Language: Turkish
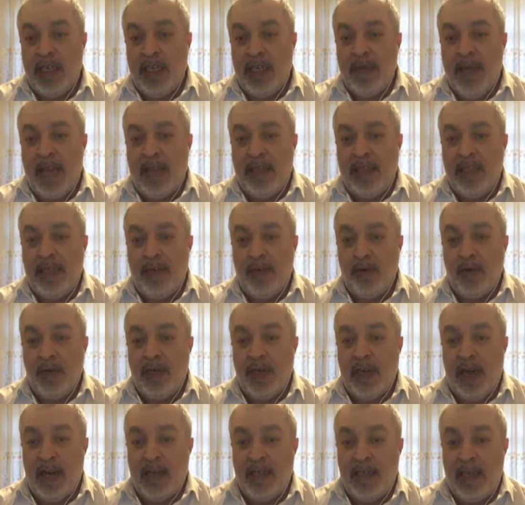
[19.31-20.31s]
gitmeyenlerin
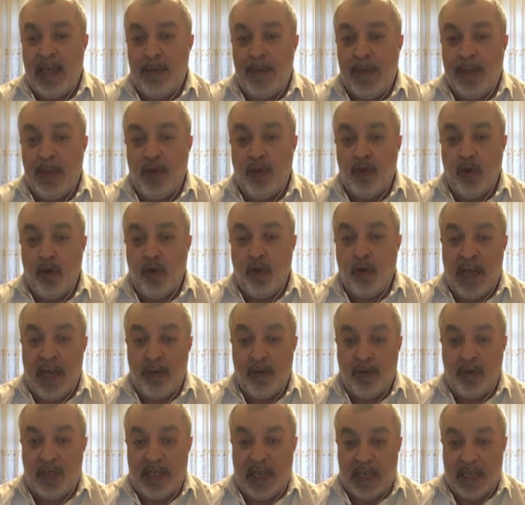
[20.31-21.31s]
oranı AKP'de çok daha
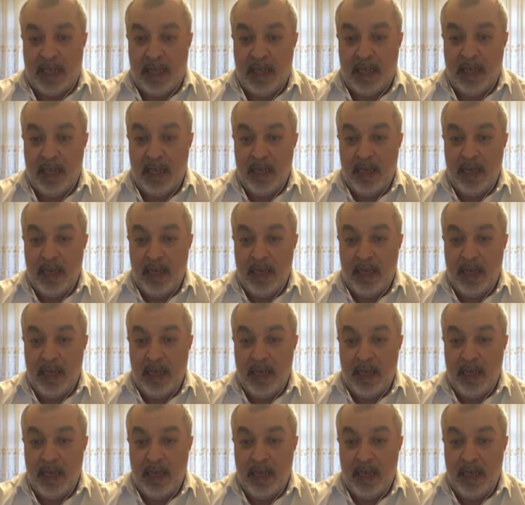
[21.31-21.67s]
yüksek.